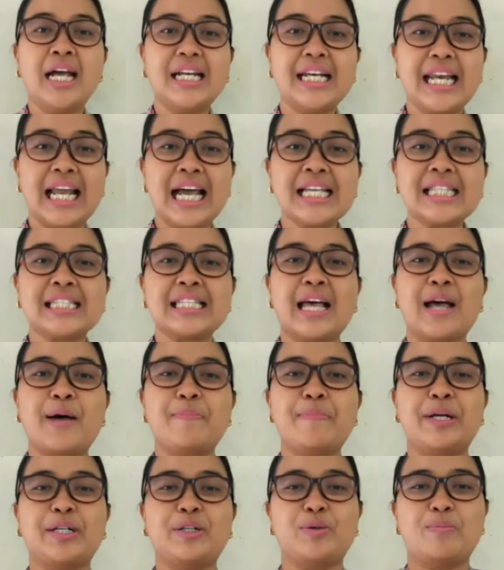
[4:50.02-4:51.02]
Nah,
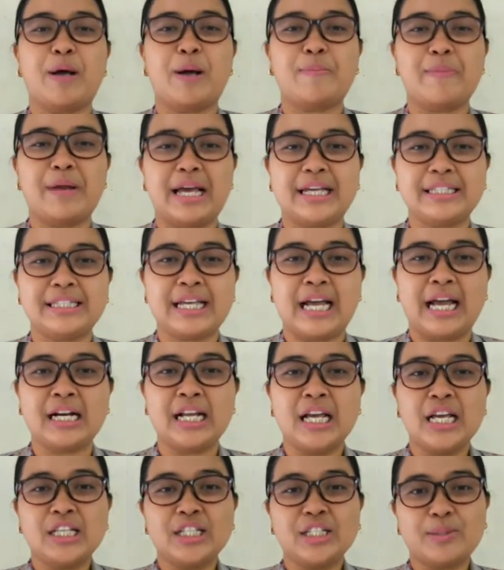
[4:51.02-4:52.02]
sahabat rumah
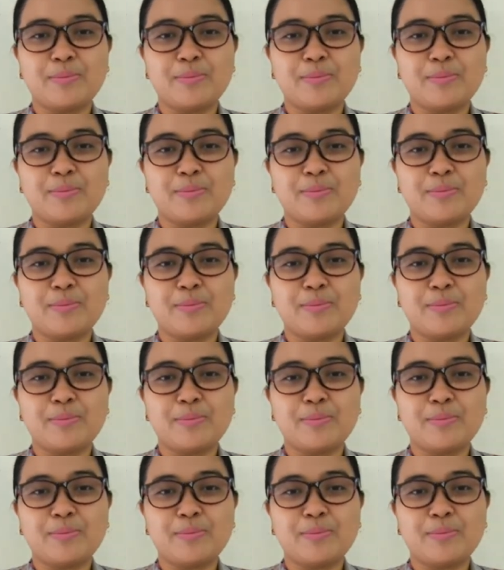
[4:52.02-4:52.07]
belajar,